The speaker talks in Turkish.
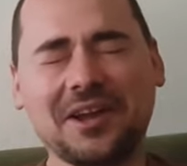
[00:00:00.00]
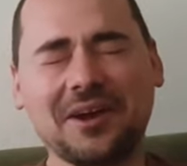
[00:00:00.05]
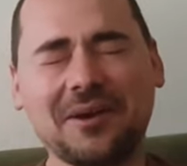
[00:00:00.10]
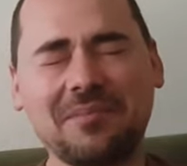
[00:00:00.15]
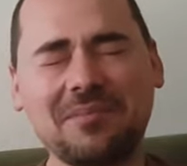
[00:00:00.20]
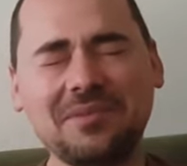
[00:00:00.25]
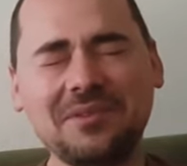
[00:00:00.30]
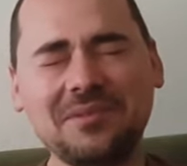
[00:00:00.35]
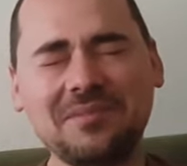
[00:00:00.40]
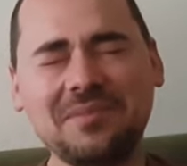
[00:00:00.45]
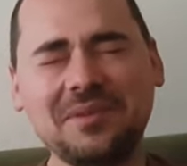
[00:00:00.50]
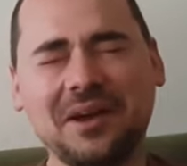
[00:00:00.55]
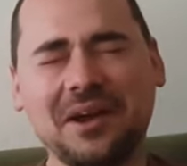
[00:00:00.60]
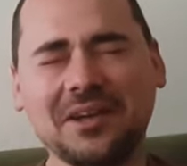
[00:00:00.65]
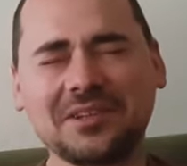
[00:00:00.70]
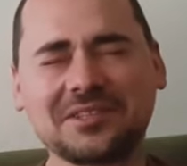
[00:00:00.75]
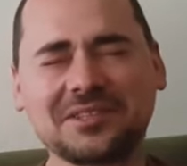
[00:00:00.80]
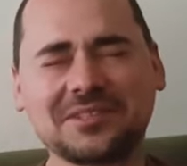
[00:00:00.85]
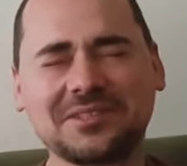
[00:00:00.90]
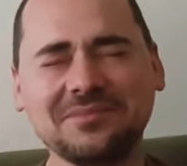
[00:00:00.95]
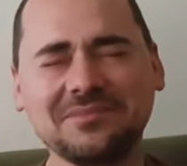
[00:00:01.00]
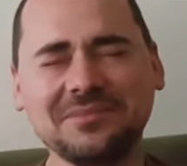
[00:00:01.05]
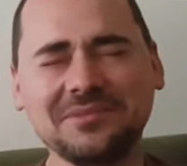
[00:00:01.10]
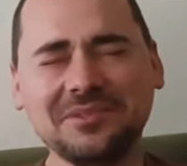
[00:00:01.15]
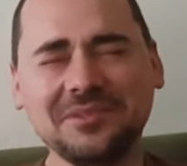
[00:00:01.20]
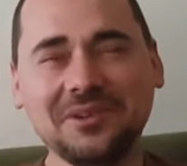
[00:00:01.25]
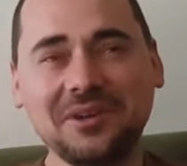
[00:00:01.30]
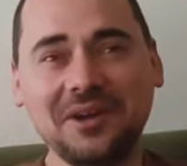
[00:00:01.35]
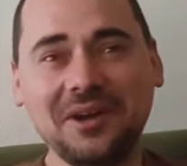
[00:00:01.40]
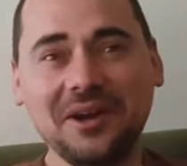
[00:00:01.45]
Kapıyı bir açtım
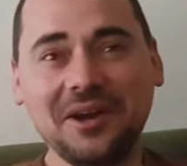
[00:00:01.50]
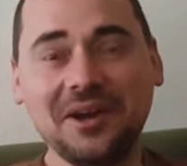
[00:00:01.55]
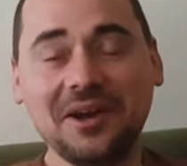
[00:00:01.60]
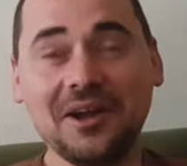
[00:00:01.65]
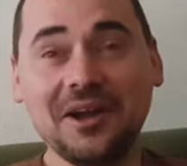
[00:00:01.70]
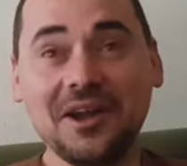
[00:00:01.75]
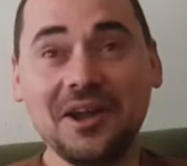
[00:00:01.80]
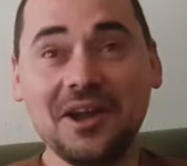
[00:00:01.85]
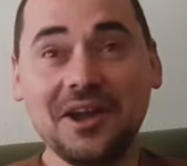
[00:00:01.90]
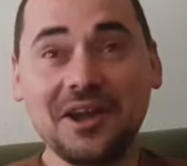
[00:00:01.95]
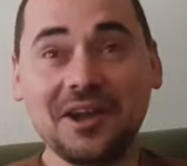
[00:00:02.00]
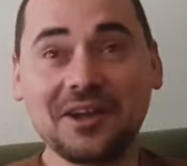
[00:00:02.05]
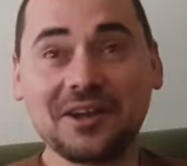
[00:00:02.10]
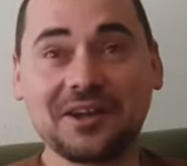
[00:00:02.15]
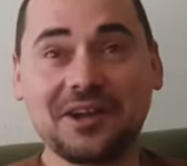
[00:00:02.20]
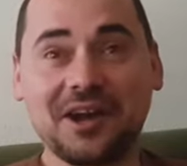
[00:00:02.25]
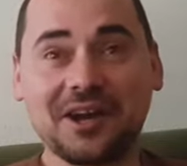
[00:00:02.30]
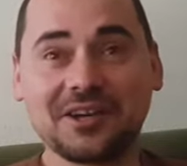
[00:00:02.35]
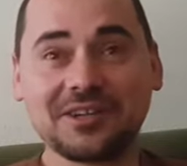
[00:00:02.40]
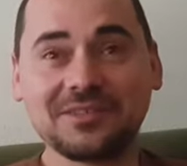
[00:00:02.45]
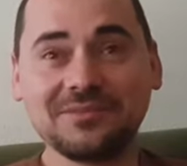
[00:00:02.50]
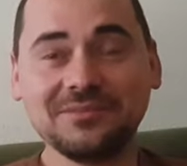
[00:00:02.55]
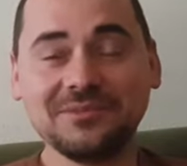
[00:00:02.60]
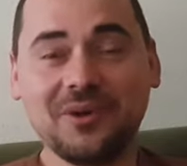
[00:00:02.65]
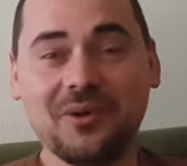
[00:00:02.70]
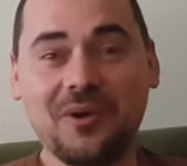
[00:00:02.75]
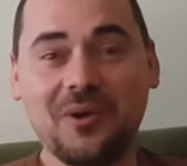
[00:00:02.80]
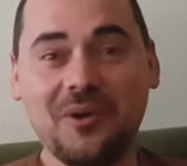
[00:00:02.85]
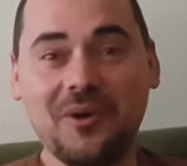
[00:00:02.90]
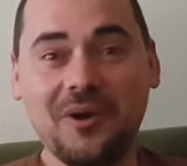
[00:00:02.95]
diyor. Karşımda
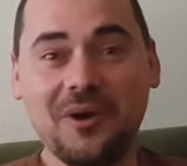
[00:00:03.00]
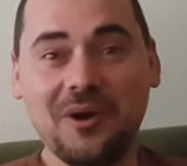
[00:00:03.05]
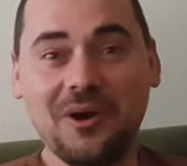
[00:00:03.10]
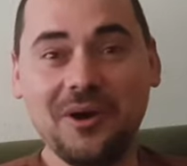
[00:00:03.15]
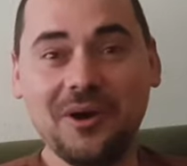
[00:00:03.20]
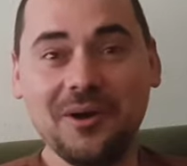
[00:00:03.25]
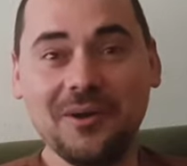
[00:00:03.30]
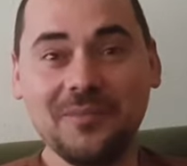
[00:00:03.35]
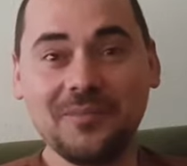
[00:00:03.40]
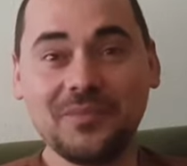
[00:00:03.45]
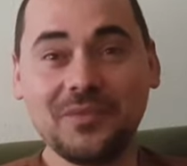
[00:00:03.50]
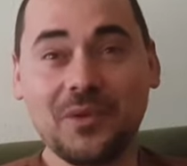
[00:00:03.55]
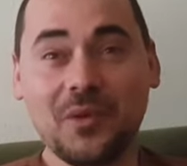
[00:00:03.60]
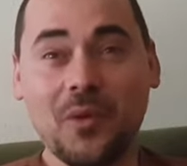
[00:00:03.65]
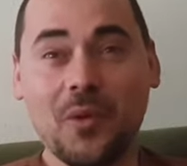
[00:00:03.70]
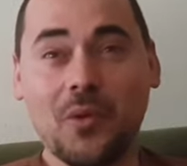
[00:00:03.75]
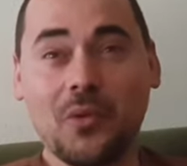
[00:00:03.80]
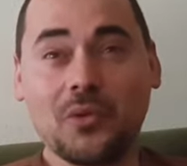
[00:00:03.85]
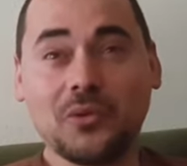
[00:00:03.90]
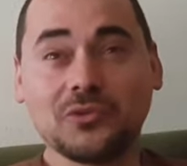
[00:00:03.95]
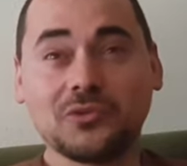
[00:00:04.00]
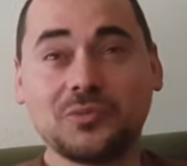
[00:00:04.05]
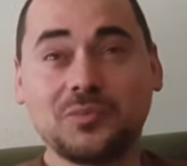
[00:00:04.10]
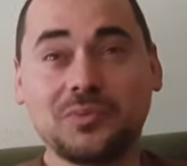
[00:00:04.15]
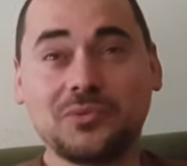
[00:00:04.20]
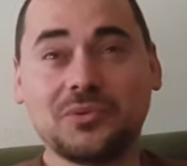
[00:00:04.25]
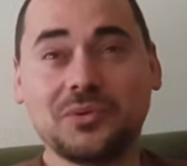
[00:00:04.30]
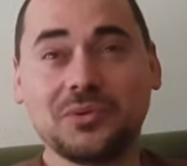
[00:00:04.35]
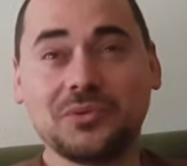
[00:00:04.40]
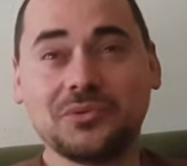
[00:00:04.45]
o orospu
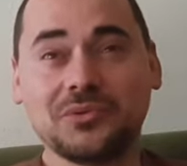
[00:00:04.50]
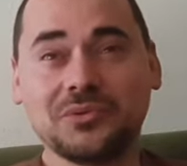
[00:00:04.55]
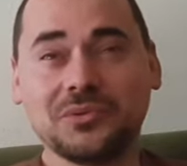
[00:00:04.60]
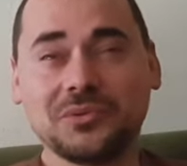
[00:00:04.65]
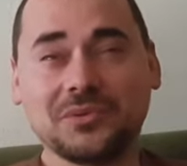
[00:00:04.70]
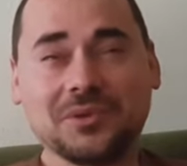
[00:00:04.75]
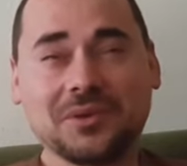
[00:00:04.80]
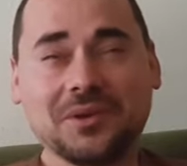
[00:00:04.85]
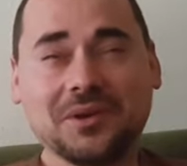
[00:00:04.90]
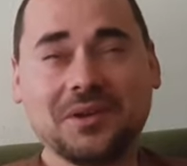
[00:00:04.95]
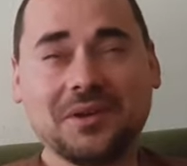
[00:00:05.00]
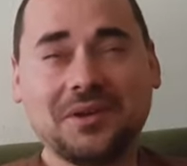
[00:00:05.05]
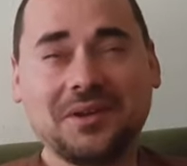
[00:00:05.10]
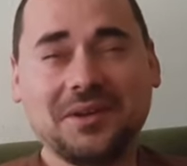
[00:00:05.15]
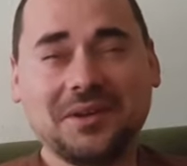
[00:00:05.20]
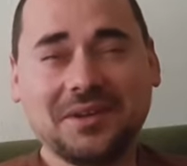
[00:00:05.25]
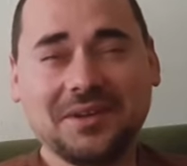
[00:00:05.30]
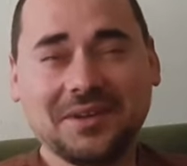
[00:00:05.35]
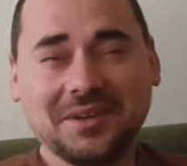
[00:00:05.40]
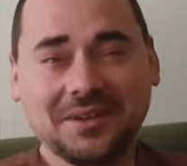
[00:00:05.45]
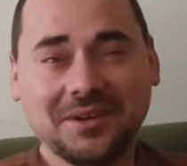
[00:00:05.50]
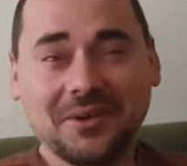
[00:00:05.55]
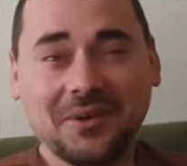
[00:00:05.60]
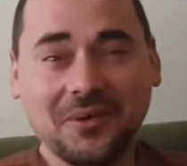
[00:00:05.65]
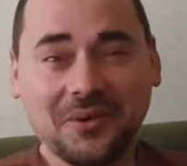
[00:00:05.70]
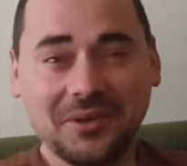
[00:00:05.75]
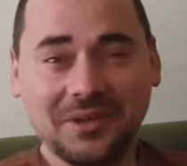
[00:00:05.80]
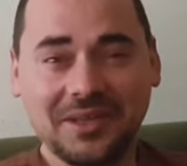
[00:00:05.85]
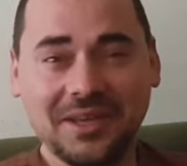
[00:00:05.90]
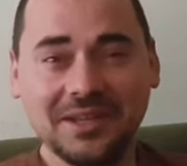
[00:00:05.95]
çocuğu diyor.
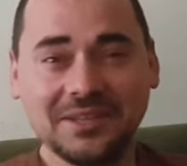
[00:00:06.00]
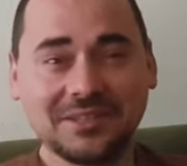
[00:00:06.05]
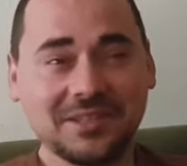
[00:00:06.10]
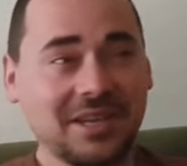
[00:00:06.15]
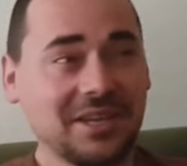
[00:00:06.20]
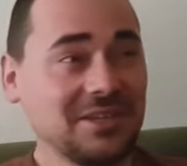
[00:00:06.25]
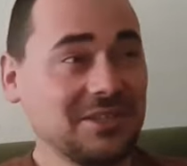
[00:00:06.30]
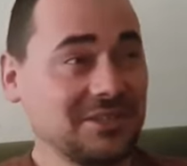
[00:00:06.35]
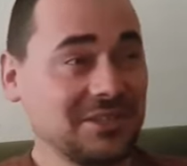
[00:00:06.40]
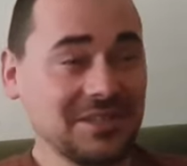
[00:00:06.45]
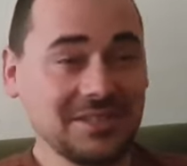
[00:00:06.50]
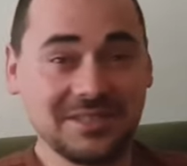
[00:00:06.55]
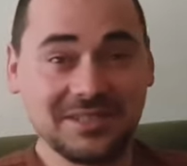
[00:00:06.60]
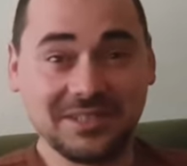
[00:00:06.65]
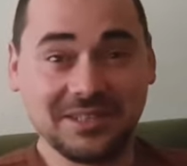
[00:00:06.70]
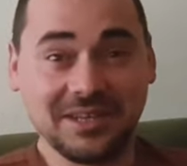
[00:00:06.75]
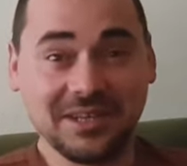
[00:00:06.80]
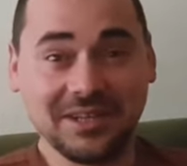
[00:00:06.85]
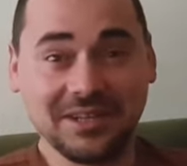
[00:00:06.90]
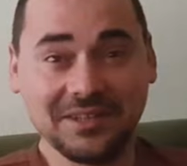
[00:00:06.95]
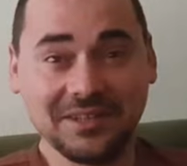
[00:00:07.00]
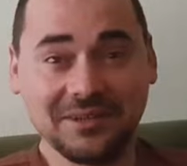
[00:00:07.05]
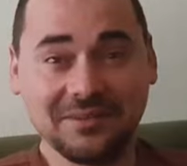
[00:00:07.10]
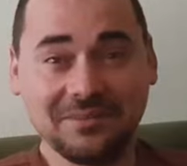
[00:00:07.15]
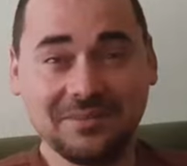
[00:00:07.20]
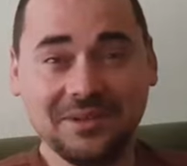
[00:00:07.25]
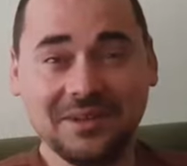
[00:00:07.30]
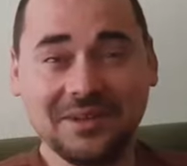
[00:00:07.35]
O genç eşeği siken adam.